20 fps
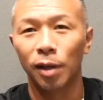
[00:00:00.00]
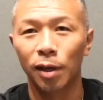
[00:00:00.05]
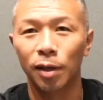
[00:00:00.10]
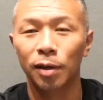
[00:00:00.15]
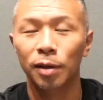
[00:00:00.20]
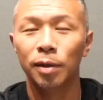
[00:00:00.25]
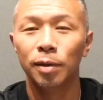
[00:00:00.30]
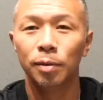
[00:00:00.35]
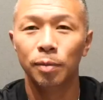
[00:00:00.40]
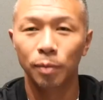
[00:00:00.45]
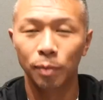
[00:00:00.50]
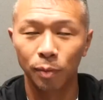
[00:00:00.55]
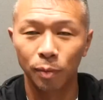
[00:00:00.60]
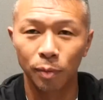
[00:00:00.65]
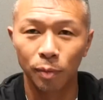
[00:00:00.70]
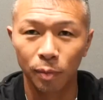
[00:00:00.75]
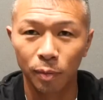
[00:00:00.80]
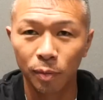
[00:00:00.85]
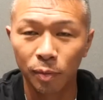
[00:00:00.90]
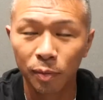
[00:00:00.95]
うん
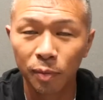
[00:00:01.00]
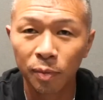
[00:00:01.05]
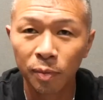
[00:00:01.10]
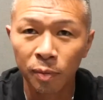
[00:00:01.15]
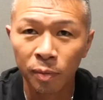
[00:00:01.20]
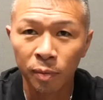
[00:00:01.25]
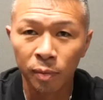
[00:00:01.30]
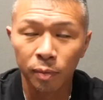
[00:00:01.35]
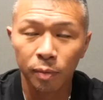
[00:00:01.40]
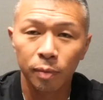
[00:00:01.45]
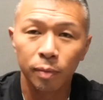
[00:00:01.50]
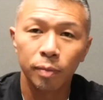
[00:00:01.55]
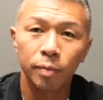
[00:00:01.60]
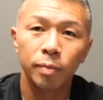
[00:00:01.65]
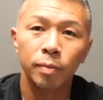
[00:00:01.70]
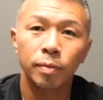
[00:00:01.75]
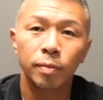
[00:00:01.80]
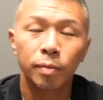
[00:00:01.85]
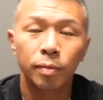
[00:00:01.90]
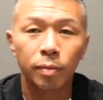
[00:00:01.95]

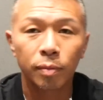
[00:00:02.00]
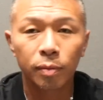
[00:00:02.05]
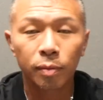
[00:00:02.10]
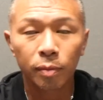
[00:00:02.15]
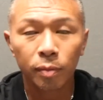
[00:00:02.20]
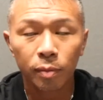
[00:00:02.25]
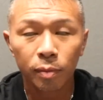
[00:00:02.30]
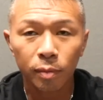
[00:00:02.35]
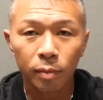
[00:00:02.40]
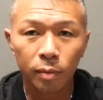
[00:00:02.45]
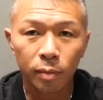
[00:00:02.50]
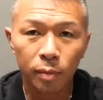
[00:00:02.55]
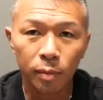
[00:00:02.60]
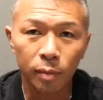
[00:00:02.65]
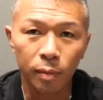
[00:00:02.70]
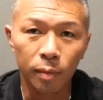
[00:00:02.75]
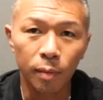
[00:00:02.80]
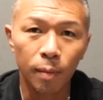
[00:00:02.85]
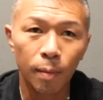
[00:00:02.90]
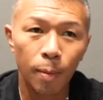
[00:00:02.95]
3階級狙うっ
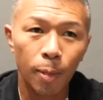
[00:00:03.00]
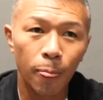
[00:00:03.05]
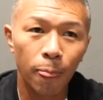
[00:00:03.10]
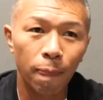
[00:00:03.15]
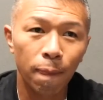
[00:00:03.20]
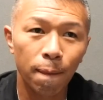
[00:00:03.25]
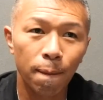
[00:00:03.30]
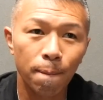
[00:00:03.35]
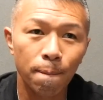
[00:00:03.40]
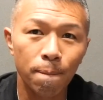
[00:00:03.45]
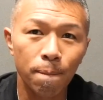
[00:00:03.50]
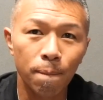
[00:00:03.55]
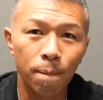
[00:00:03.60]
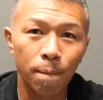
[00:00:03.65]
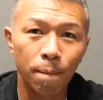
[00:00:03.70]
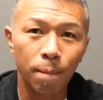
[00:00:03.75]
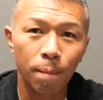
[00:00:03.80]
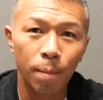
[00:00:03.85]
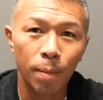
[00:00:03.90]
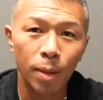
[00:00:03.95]
ていうその階級
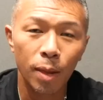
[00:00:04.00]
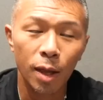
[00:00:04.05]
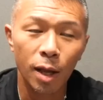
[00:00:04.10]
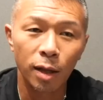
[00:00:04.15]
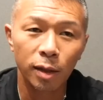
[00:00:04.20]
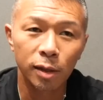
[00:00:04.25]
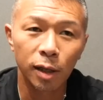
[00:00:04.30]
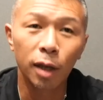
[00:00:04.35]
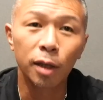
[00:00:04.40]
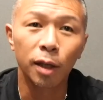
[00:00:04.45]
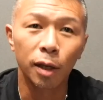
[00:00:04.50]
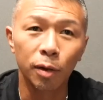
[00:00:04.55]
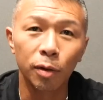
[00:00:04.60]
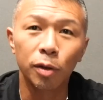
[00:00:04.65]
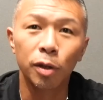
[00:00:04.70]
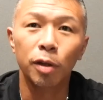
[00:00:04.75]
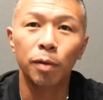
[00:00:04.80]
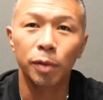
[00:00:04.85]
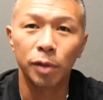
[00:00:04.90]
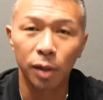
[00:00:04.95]
を下げていって下げていくっ
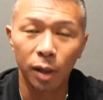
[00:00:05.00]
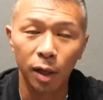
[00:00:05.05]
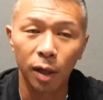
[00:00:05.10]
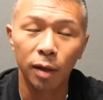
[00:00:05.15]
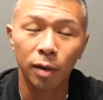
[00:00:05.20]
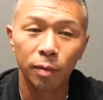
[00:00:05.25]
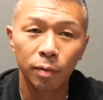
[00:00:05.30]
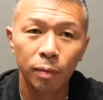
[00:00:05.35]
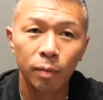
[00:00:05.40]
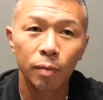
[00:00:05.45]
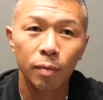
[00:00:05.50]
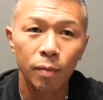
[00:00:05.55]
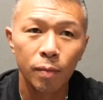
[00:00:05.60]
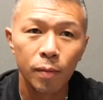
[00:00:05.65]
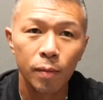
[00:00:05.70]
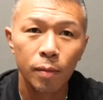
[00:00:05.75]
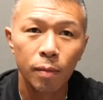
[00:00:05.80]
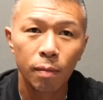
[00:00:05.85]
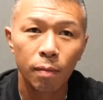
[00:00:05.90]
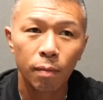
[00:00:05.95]
て言ってましたね、
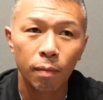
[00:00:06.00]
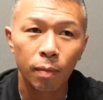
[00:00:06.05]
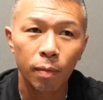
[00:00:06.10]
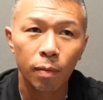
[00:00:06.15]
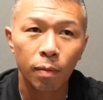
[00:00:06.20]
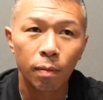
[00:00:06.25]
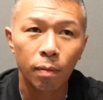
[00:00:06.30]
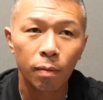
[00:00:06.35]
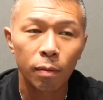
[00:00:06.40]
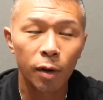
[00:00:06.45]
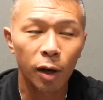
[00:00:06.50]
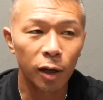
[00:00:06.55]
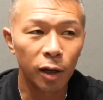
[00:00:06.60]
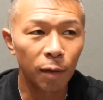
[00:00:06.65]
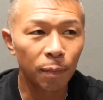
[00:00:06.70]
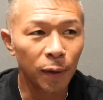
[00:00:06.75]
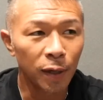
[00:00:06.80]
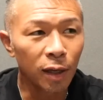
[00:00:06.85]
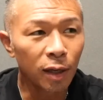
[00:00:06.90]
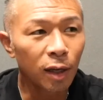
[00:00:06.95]
うん、だから
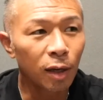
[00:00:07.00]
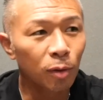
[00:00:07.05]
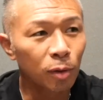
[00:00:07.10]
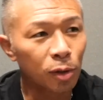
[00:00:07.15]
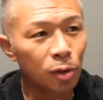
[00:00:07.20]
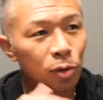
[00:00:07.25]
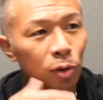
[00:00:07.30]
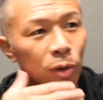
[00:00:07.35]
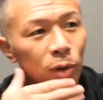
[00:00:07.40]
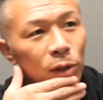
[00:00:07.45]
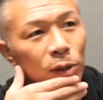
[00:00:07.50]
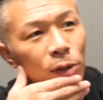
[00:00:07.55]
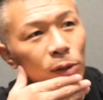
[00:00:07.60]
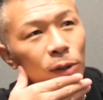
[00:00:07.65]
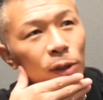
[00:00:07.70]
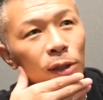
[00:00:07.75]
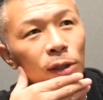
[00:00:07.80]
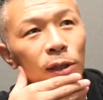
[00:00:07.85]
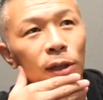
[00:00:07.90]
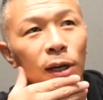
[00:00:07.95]
やっぱ一気に落とすのがきつ
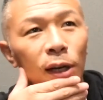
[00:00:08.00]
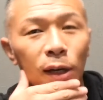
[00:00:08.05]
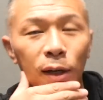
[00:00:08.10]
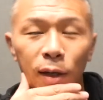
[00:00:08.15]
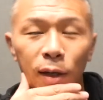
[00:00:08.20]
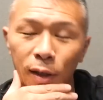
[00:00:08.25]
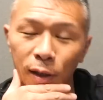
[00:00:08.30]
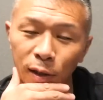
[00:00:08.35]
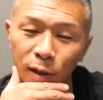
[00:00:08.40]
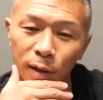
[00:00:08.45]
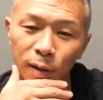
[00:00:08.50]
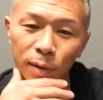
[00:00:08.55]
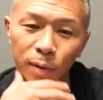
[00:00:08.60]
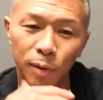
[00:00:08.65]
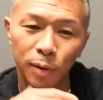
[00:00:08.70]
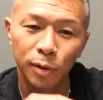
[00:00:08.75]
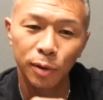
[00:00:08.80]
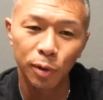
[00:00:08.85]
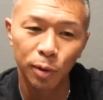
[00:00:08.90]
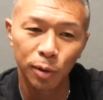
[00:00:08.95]
いかなっ
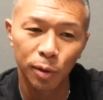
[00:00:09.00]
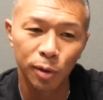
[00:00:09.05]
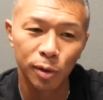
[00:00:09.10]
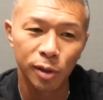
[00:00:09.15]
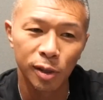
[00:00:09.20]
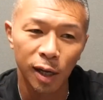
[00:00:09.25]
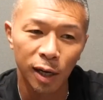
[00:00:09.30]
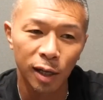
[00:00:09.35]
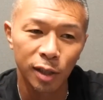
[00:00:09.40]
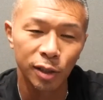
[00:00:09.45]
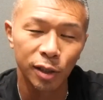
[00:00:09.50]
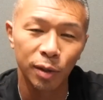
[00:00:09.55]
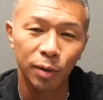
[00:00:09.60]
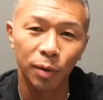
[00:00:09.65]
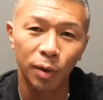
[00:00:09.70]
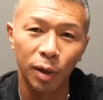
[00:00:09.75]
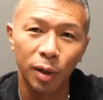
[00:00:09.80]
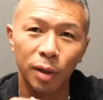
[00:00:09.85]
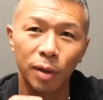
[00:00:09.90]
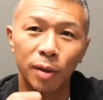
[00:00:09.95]
てちょっとずつ慣らしていく
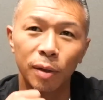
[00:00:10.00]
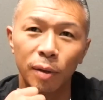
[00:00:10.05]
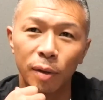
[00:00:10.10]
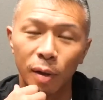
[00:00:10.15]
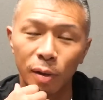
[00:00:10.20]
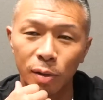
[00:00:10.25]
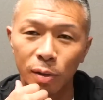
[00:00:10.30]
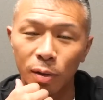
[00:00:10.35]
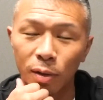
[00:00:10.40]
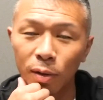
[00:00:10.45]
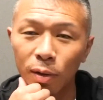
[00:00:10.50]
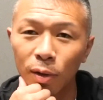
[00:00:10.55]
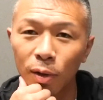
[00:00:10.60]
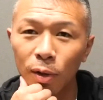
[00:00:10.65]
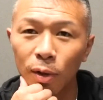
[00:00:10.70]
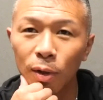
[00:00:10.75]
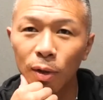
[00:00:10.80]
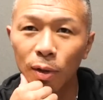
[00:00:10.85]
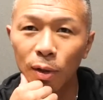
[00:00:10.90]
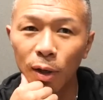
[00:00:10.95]
のかなっていう、
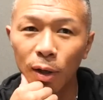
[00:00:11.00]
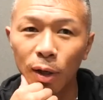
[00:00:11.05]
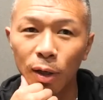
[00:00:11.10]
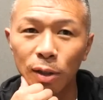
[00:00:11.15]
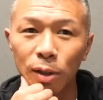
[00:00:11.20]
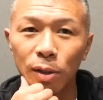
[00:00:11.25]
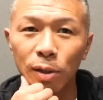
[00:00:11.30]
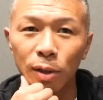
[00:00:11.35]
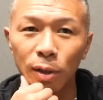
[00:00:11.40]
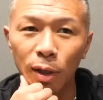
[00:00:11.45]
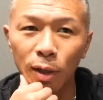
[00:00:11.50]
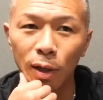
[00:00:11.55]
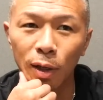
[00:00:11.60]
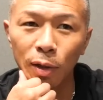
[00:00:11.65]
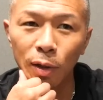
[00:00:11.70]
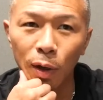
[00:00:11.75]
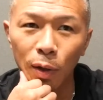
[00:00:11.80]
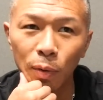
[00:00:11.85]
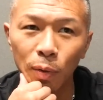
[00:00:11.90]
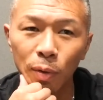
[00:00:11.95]
ね、感じですねただ
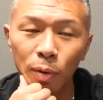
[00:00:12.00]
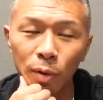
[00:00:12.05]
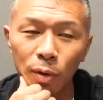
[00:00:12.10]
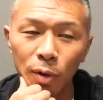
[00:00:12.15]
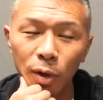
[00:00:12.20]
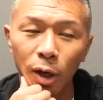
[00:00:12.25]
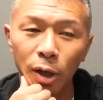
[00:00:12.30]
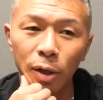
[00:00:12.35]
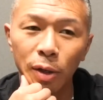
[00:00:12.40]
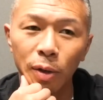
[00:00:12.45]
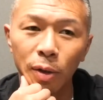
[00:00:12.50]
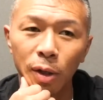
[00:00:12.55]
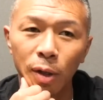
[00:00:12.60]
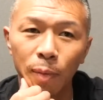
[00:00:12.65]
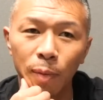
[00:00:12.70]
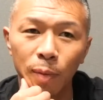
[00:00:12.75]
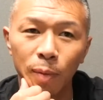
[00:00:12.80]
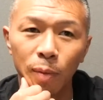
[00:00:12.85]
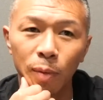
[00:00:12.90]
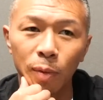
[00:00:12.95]
あの階級で
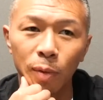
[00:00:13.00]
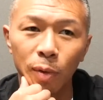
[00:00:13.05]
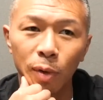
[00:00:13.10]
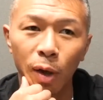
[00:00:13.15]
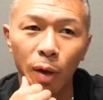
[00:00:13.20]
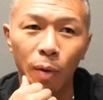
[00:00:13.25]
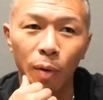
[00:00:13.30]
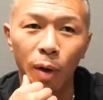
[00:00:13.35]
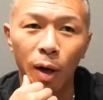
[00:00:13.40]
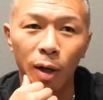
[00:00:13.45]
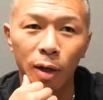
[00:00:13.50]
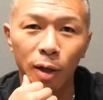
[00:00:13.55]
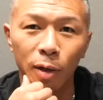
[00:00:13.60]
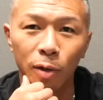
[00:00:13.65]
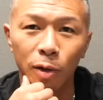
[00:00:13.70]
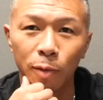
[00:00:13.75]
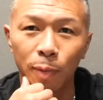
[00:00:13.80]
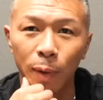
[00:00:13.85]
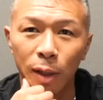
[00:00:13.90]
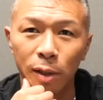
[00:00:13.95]
結構破壊
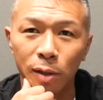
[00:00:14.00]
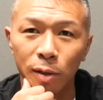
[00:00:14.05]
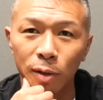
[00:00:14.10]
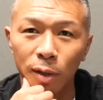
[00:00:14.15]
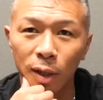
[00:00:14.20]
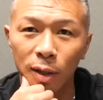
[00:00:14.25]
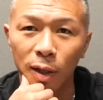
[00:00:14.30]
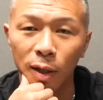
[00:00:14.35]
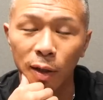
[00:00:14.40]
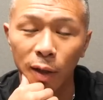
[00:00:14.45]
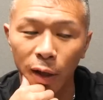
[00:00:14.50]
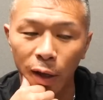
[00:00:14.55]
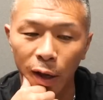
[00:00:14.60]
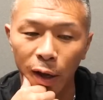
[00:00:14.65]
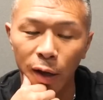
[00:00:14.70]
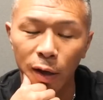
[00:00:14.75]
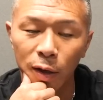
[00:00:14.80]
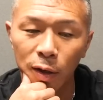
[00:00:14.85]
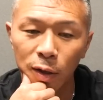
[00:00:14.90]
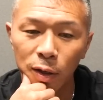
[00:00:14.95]
力抜群だったん
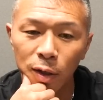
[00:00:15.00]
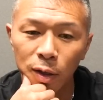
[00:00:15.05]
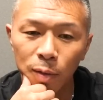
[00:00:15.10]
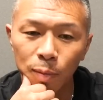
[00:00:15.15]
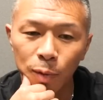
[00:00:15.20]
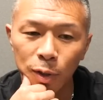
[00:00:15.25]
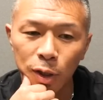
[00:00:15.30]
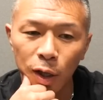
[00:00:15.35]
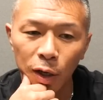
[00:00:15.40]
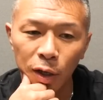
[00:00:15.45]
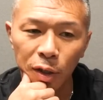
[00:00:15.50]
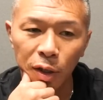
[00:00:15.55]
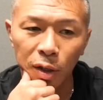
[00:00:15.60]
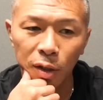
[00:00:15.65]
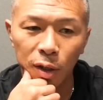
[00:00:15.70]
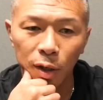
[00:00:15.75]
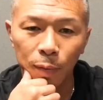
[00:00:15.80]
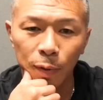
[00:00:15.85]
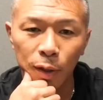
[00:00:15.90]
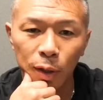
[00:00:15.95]
で、まあ、下げていっ
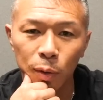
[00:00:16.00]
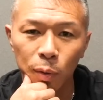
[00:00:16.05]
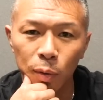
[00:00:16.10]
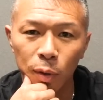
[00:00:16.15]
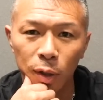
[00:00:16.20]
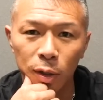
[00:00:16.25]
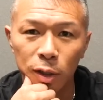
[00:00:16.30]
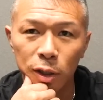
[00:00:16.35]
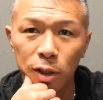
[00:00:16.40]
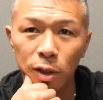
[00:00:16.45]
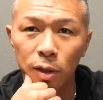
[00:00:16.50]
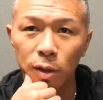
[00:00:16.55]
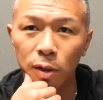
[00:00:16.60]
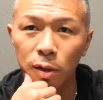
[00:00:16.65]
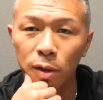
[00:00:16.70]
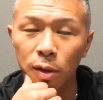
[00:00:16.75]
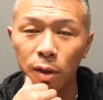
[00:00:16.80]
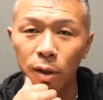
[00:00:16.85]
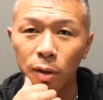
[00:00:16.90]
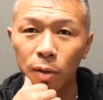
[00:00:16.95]
たらまたどうなっ
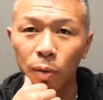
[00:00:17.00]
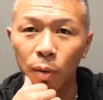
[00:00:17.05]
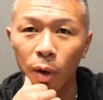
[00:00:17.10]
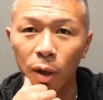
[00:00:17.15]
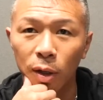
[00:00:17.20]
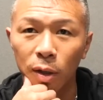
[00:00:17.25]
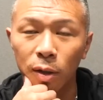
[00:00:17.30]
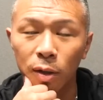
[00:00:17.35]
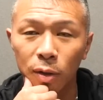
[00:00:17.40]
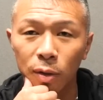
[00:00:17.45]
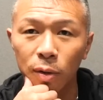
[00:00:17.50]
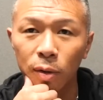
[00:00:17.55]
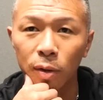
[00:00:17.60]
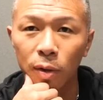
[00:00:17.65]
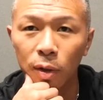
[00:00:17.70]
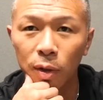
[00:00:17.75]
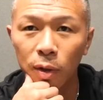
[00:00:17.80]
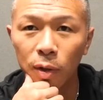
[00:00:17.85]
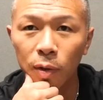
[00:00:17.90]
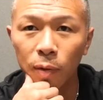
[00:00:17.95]
ていくのかなっていう、
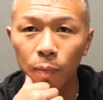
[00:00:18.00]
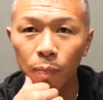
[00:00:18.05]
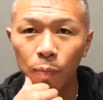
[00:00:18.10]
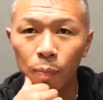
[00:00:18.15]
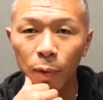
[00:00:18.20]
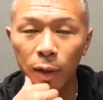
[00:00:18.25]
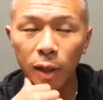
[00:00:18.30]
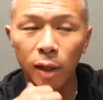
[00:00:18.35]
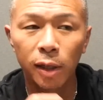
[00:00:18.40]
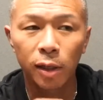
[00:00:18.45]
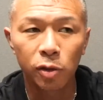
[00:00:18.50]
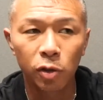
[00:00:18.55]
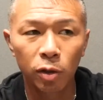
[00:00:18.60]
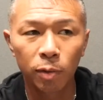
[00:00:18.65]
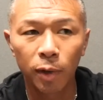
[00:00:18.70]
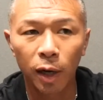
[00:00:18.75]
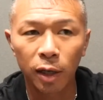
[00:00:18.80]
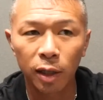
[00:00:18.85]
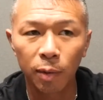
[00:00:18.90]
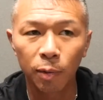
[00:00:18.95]
まあ、ただねその
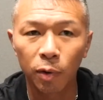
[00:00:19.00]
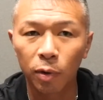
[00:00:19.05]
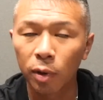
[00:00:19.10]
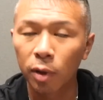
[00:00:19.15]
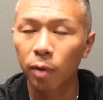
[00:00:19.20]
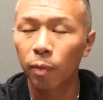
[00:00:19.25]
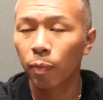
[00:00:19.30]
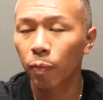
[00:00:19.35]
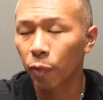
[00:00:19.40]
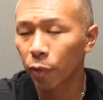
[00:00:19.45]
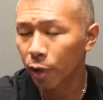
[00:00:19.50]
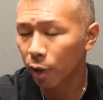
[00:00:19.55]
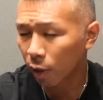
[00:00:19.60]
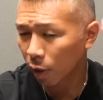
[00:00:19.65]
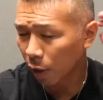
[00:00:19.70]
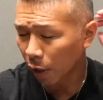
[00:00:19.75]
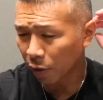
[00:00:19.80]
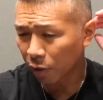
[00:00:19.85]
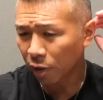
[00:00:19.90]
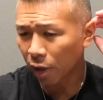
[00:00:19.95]
分相手も
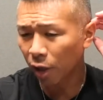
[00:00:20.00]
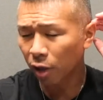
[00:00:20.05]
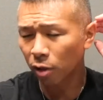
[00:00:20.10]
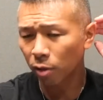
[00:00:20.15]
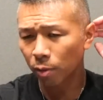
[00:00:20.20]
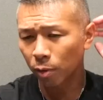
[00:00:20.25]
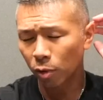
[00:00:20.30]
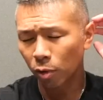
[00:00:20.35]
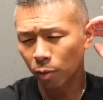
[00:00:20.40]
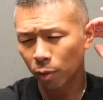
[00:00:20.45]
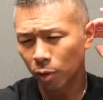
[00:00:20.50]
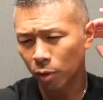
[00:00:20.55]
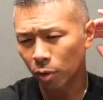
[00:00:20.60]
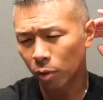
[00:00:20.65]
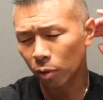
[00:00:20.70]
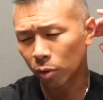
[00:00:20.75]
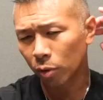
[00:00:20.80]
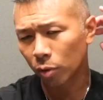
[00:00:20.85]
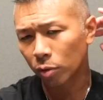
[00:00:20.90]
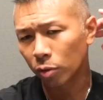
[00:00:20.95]
軽い階級の分
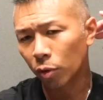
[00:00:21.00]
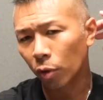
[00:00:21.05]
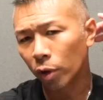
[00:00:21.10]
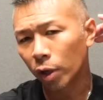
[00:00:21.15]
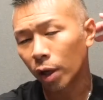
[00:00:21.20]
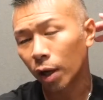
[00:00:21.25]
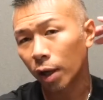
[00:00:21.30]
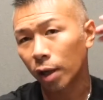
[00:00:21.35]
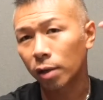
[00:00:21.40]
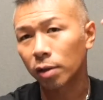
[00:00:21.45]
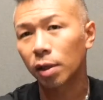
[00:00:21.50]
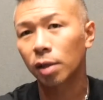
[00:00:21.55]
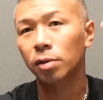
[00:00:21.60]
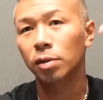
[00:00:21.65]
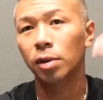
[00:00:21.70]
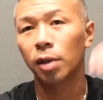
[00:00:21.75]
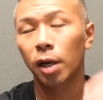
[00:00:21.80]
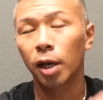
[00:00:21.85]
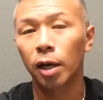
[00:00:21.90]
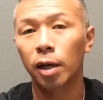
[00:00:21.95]
今度動きが速くなる
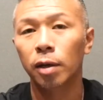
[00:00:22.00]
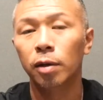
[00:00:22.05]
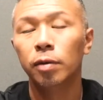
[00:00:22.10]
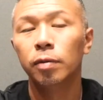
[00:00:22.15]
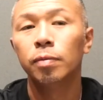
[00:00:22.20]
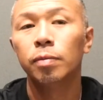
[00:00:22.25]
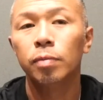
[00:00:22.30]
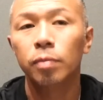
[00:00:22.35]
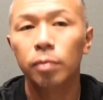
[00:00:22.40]
んで、はい